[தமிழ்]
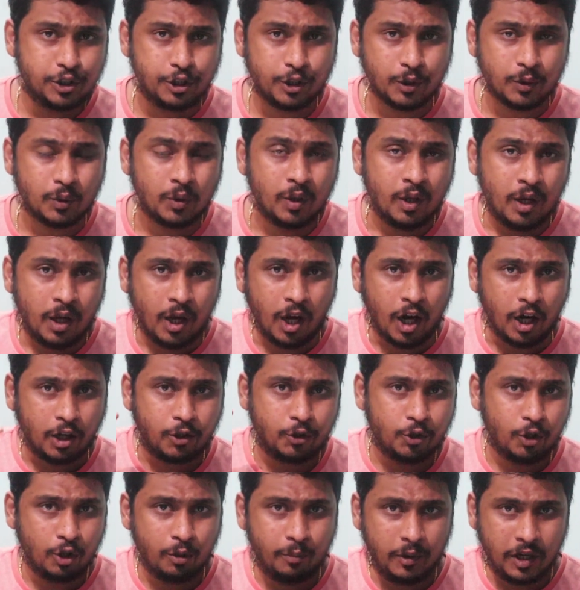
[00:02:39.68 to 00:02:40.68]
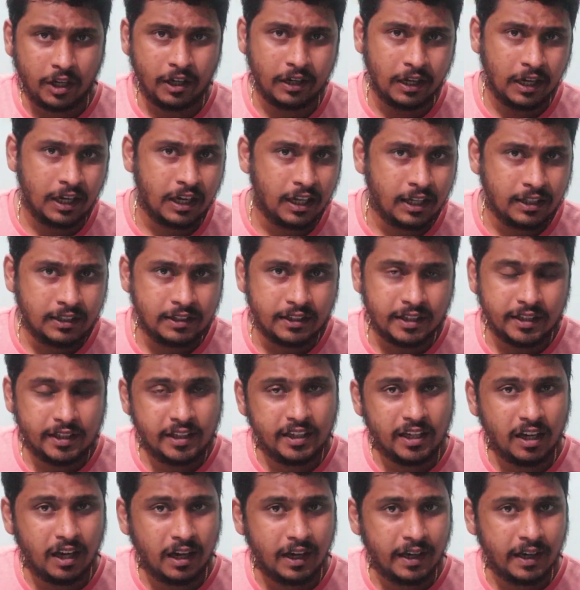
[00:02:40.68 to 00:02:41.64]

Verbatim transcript: விஷயம் அக்டோபர் நாலாம் தேதி